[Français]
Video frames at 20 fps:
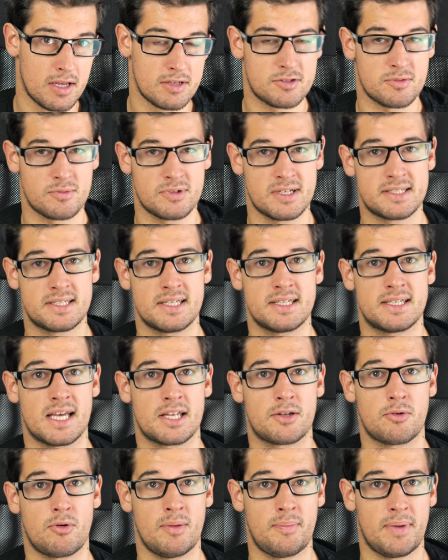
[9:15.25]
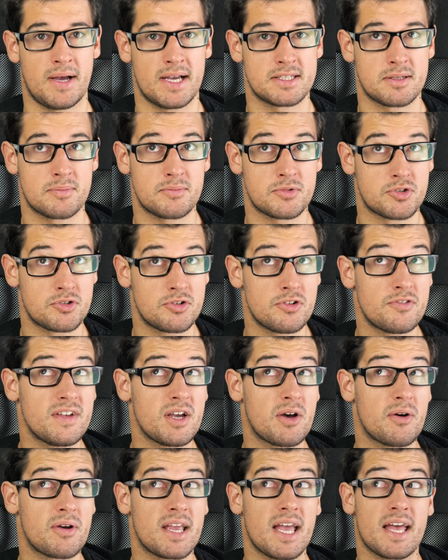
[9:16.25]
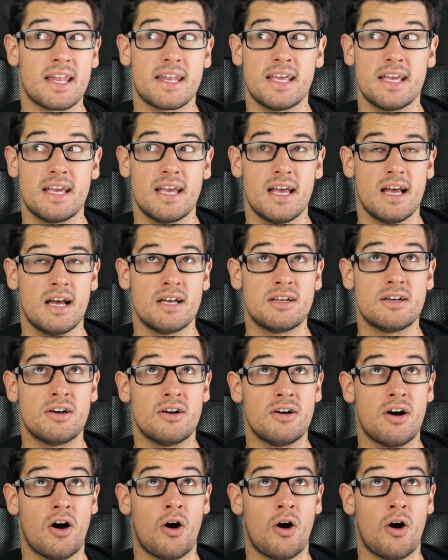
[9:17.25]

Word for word: sur mon A7R3 par exemple je devais regarder euh,